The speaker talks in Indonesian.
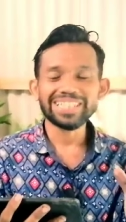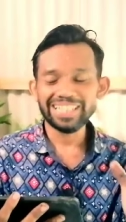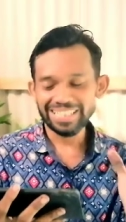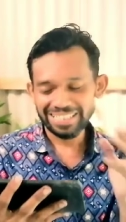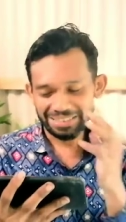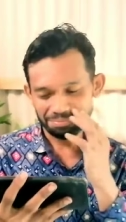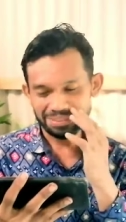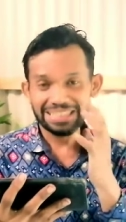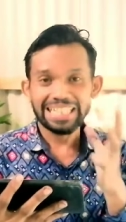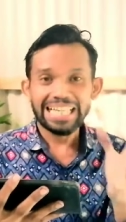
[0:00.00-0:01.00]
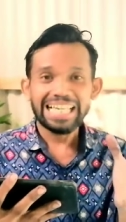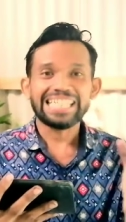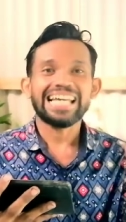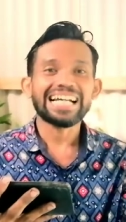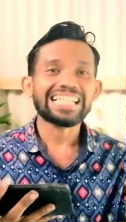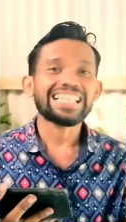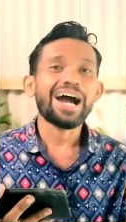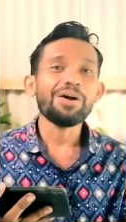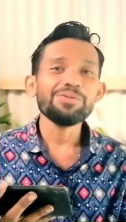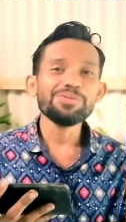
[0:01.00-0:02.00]
sih ya agak
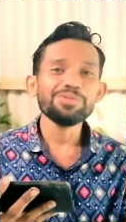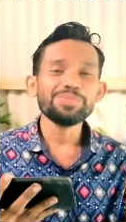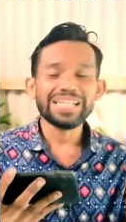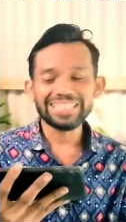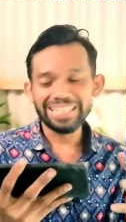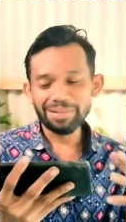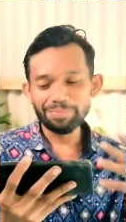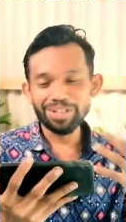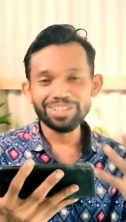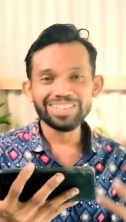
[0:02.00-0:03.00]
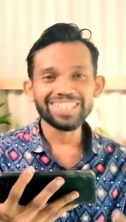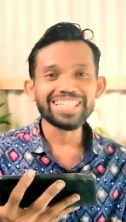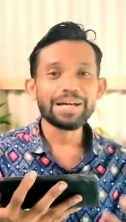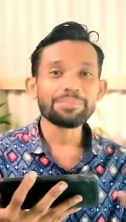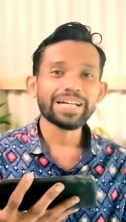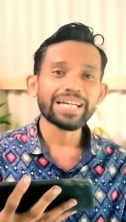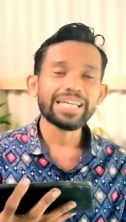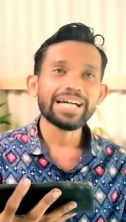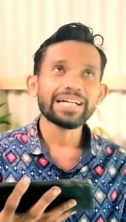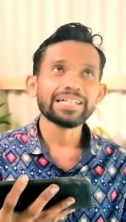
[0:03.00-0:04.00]
tahu biasanya penontonnya ya mereka
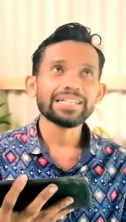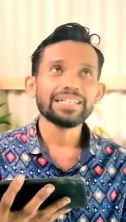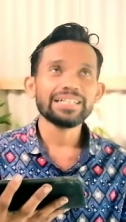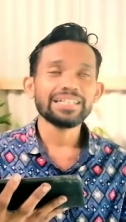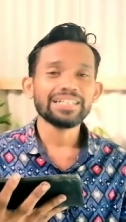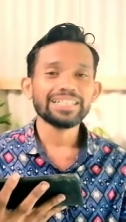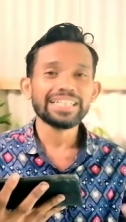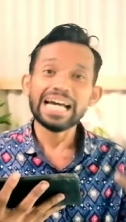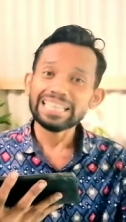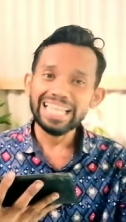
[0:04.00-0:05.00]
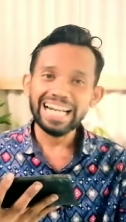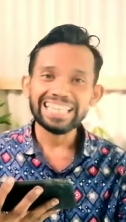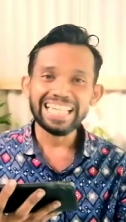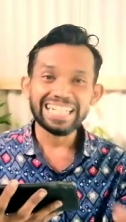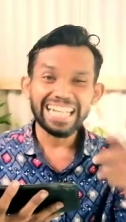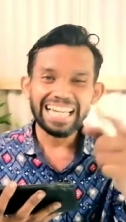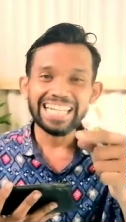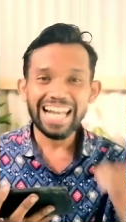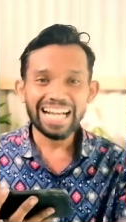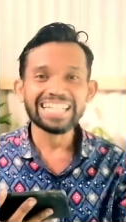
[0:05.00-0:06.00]
yang uh, dengan talenta
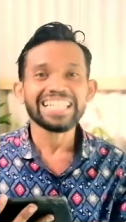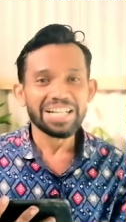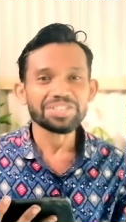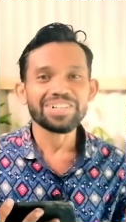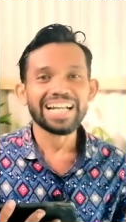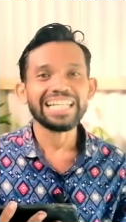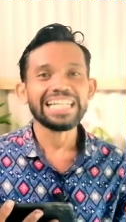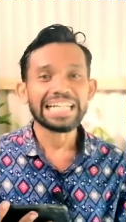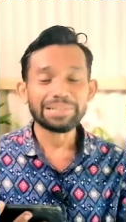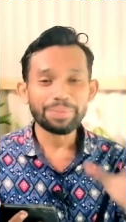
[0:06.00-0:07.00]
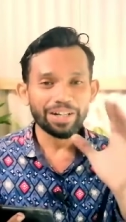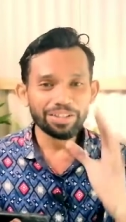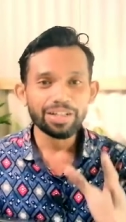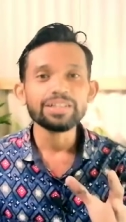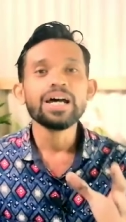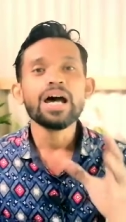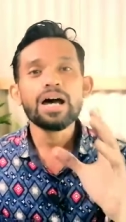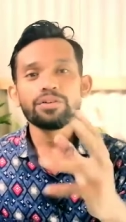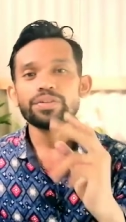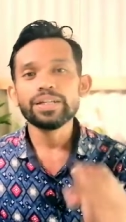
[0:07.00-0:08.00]
laki-lakinya soalnya dari penonton
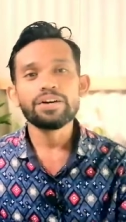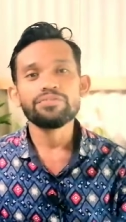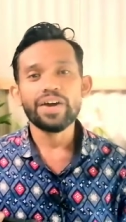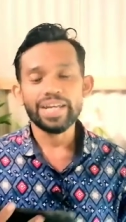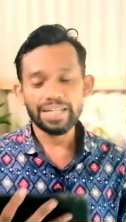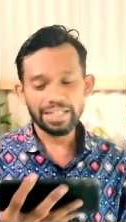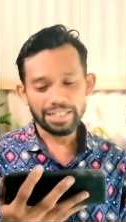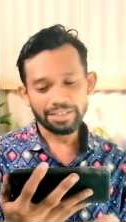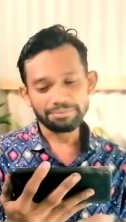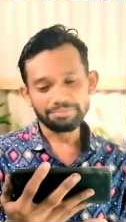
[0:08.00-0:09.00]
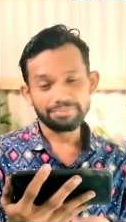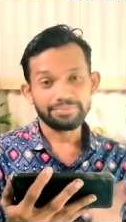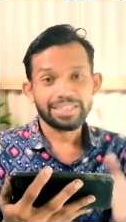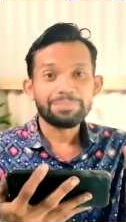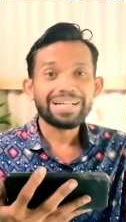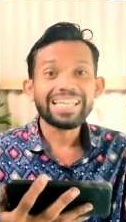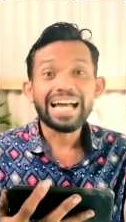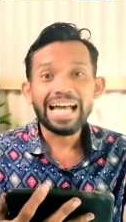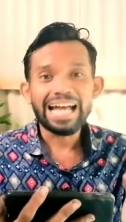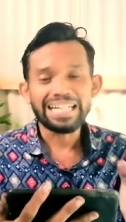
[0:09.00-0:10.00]
Vina Fine
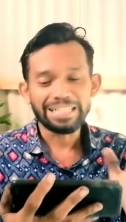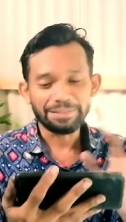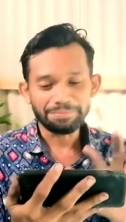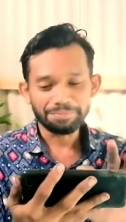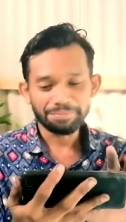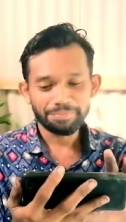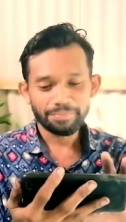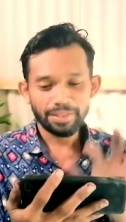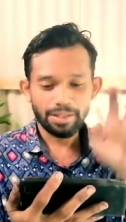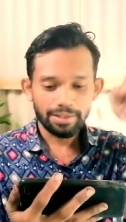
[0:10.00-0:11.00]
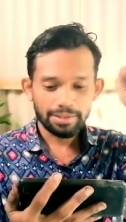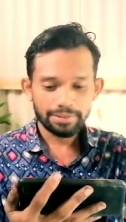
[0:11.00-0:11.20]
kebanyakan ya